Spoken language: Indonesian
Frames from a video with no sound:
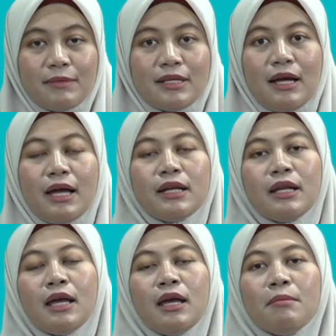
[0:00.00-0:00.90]
Misalkan
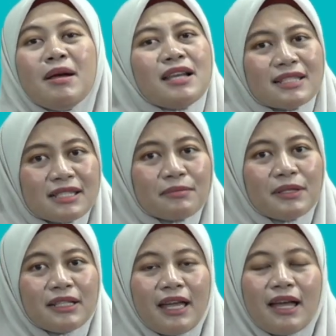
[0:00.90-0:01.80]
banyak sih
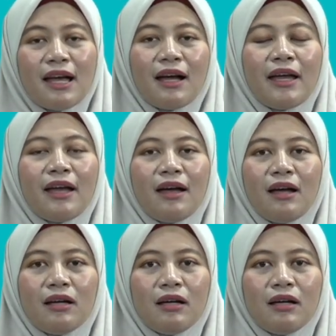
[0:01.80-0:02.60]
sebenarnya ya kayak